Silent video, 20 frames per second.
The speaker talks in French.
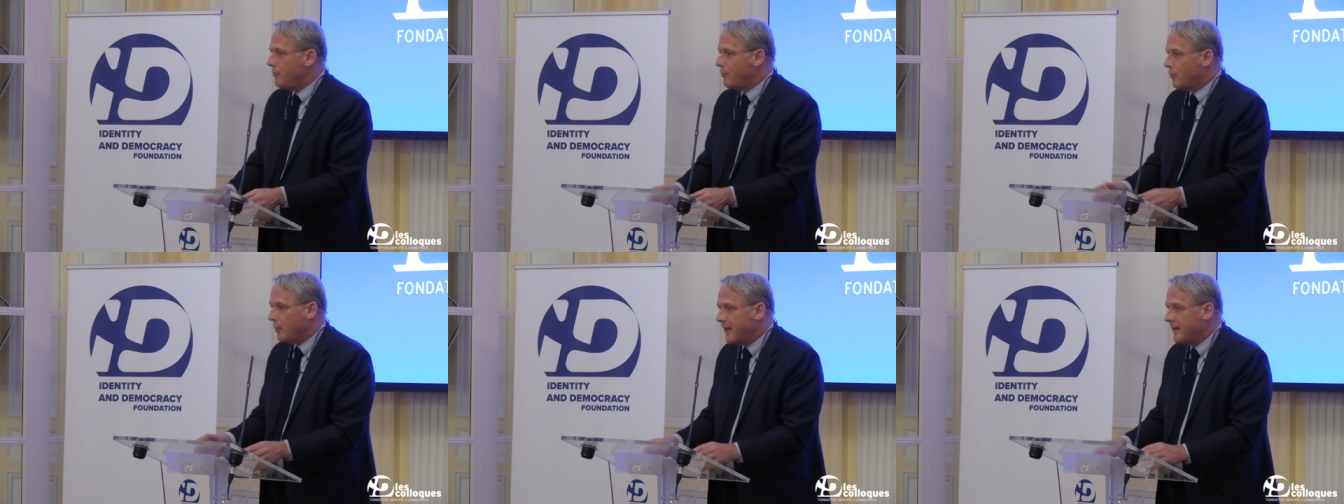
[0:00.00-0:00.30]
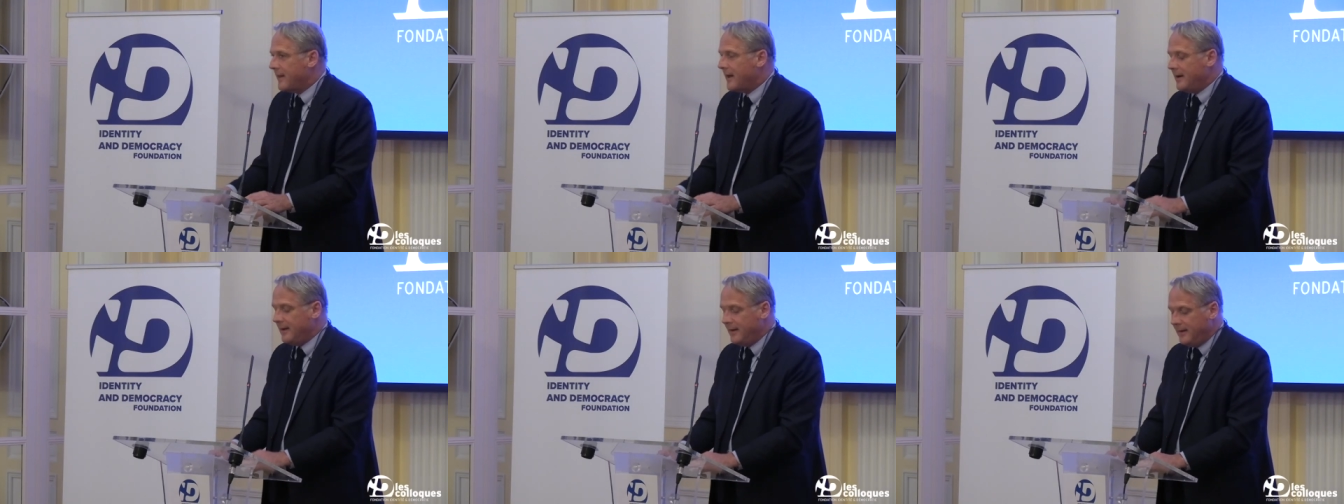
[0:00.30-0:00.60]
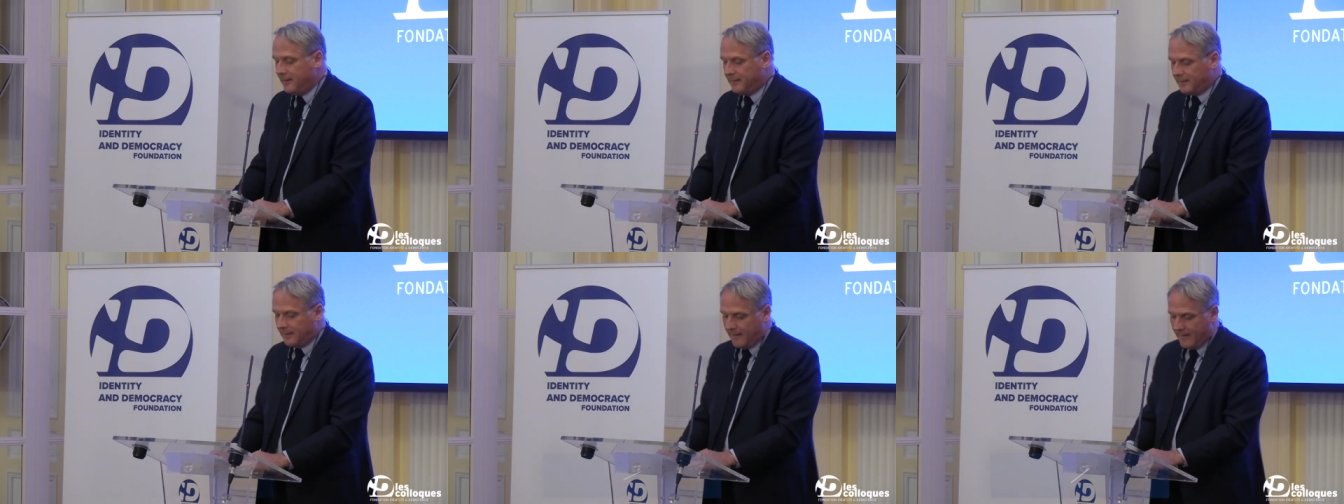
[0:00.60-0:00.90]
pour
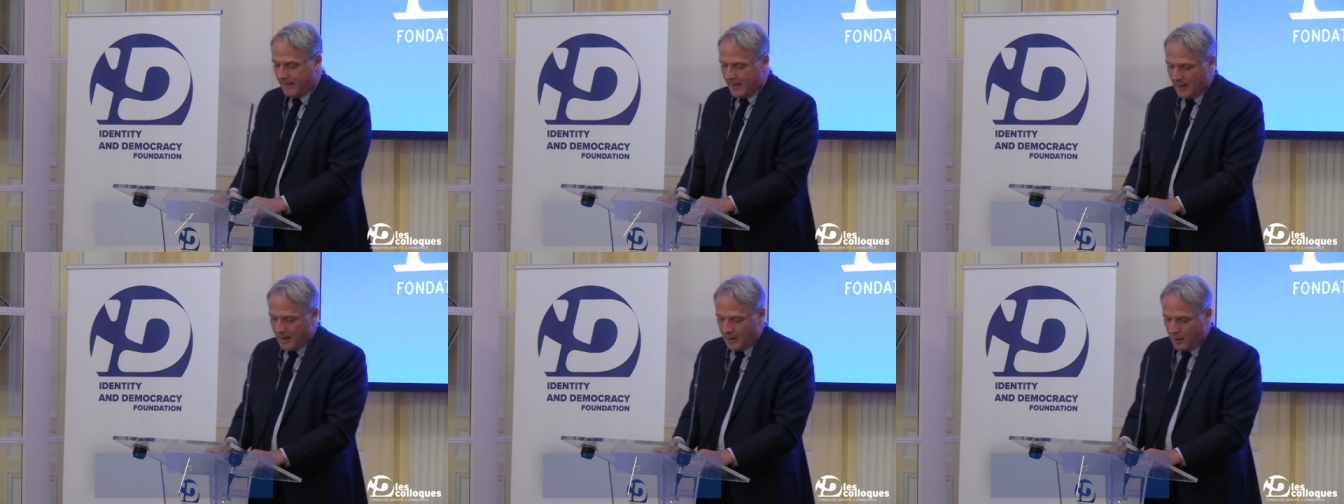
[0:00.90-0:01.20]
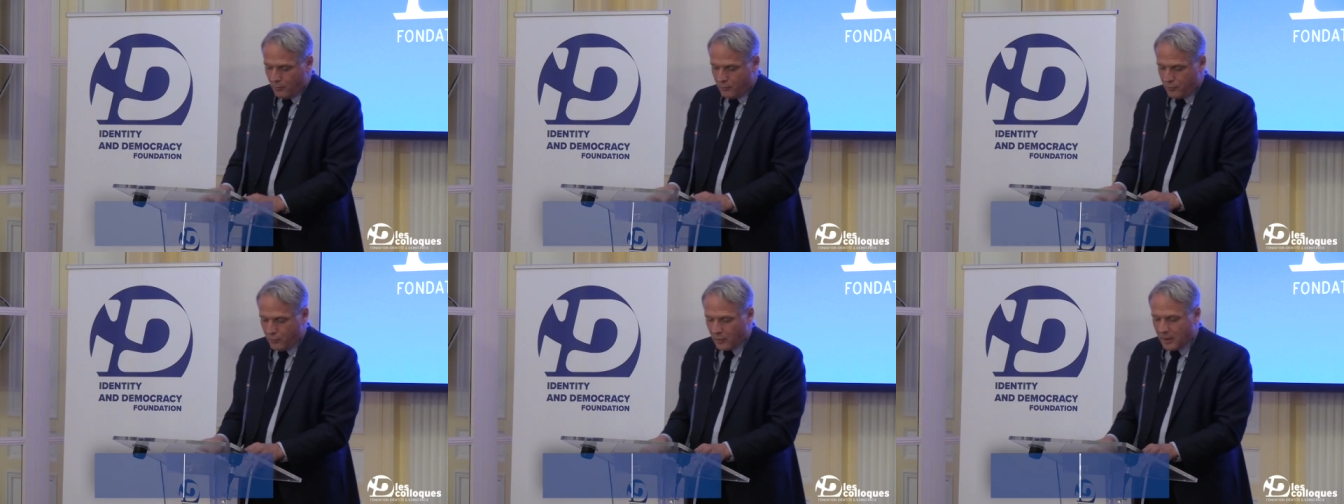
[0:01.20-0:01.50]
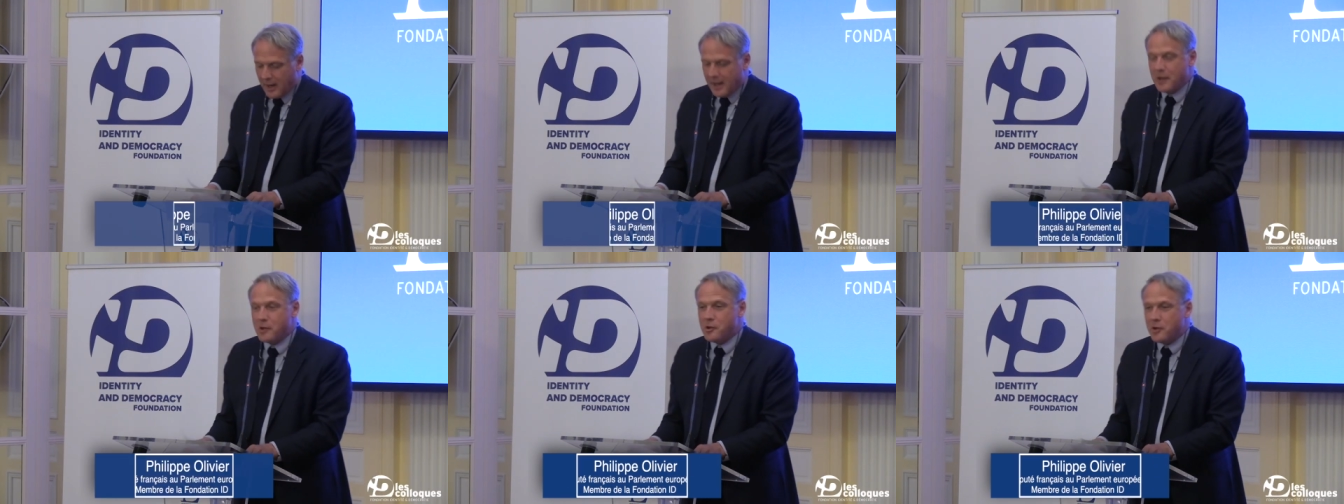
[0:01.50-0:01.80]
l'analyse, pour
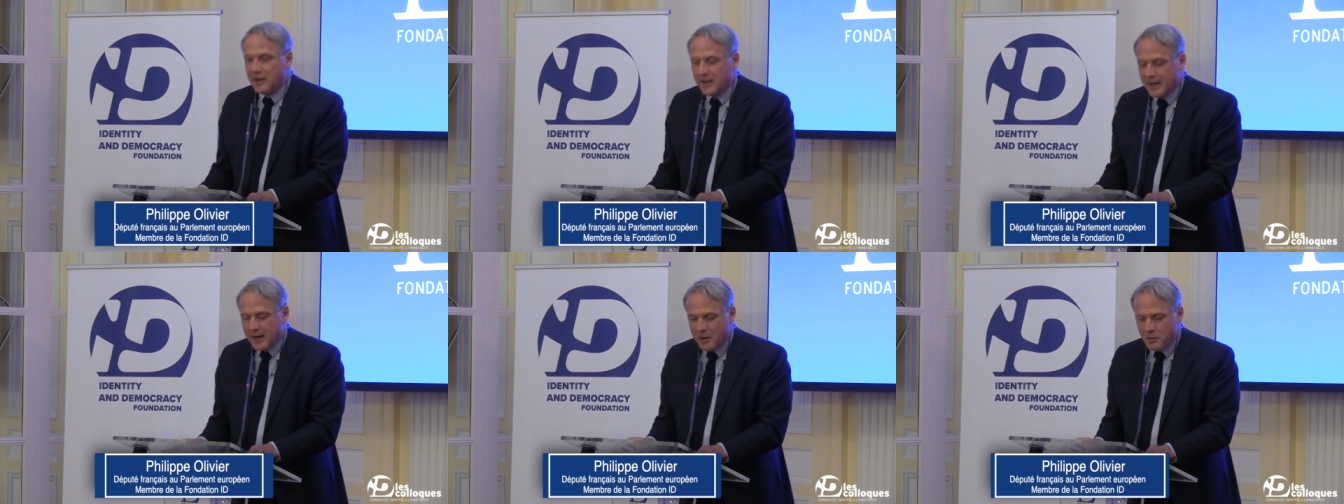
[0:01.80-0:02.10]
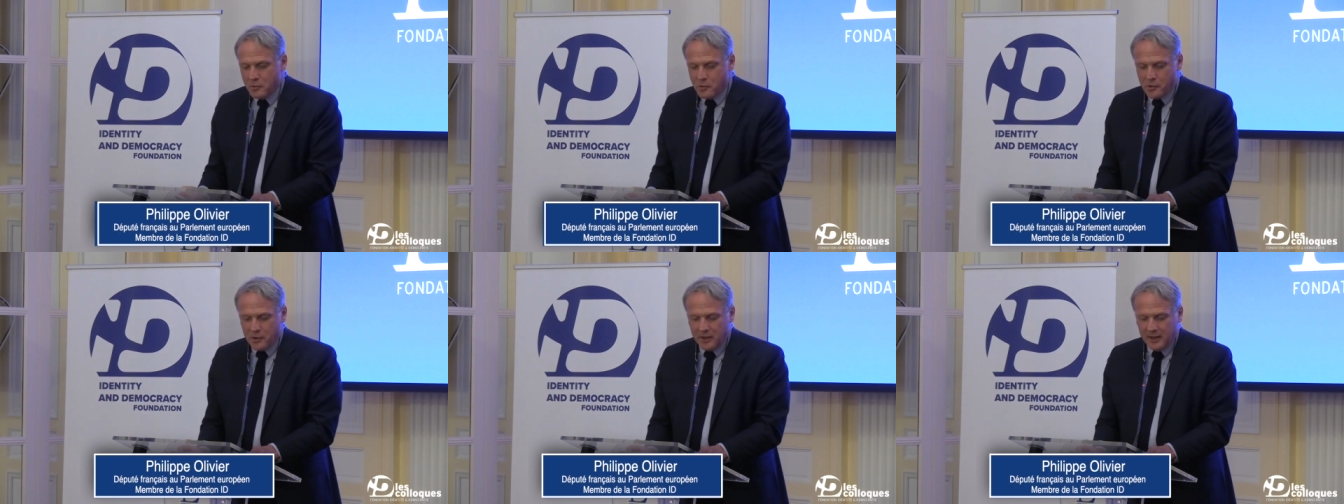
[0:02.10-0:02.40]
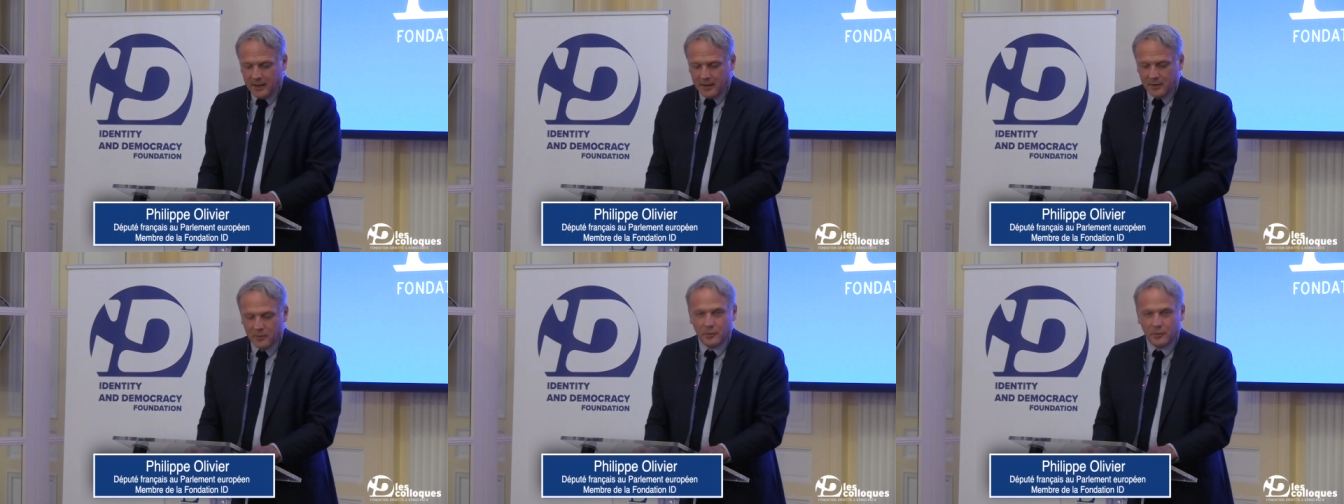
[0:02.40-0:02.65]
la généalogie,